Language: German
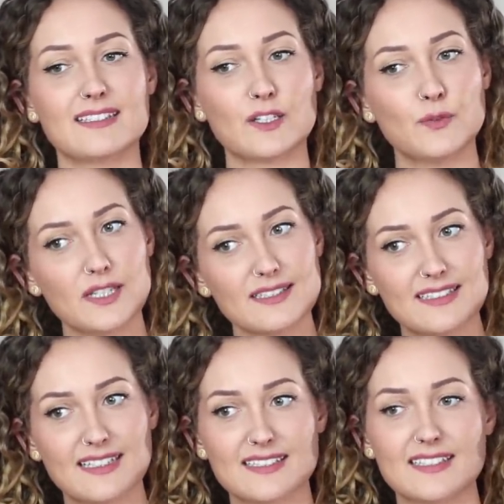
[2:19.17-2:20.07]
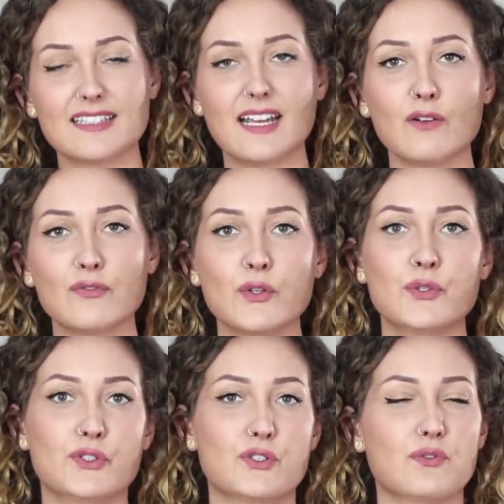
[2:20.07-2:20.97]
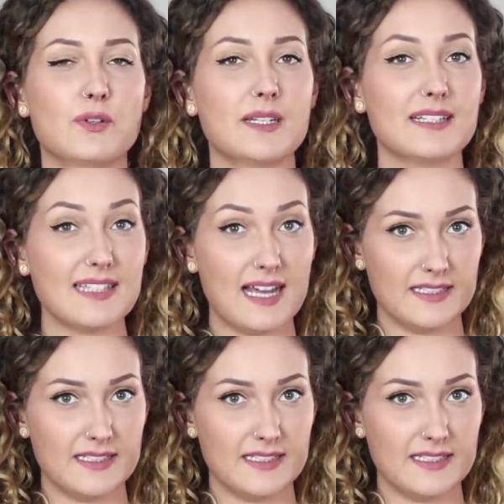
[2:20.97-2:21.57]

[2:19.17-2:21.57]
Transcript: sich für das nächste Jahr wünscht und wie man das